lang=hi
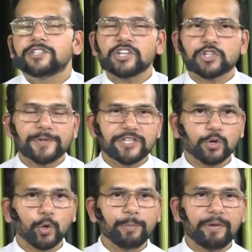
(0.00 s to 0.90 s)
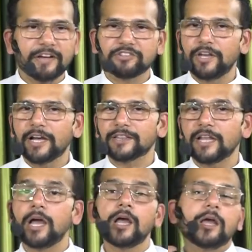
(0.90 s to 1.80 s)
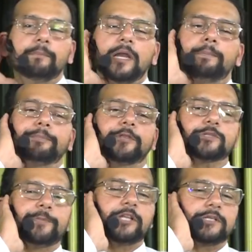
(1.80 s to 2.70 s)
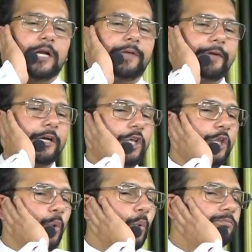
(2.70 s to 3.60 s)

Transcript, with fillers: चर्च में से कोई भी व्यक्ति निकलता है मेरा बपतिस्मे का सर्टिफिकेट दे दो